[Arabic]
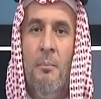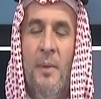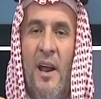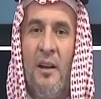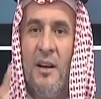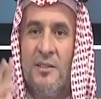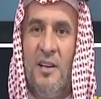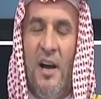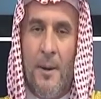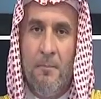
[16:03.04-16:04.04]
من
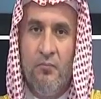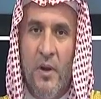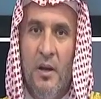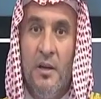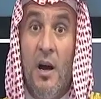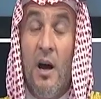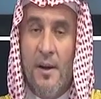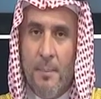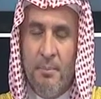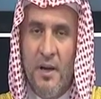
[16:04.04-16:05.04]
القطيعة يا
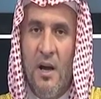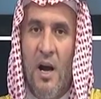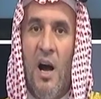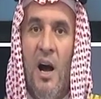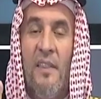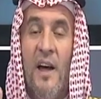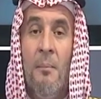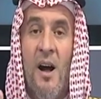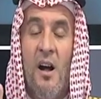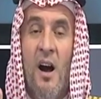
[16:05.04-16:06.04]
رب هذا
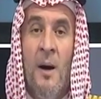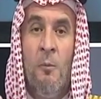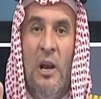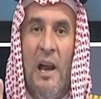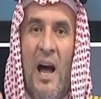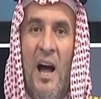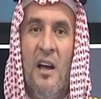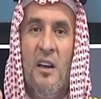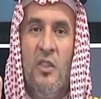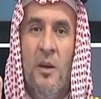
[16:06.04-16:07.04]
مقام
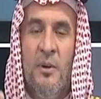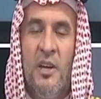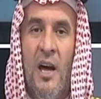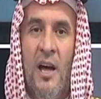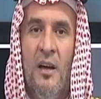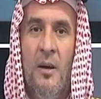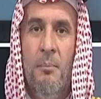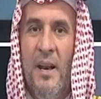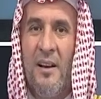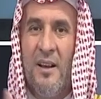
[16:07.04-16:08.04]
العائذ بك
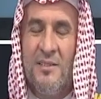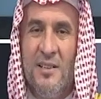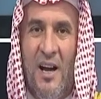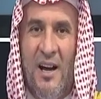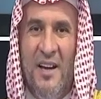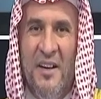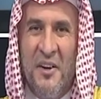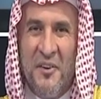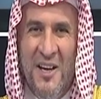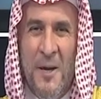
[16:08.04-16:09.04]
من القطيعة يعني
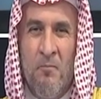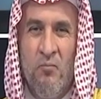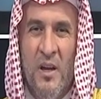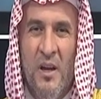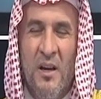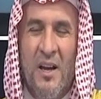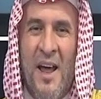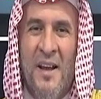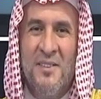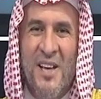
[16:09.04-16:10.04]
الرحم
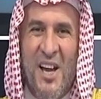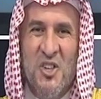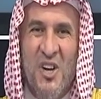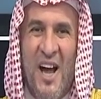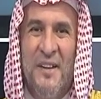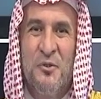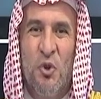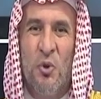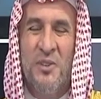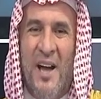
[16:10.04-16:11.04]
كانت تخشى أن
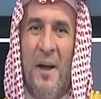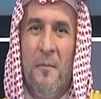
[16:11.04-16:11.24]
تقطع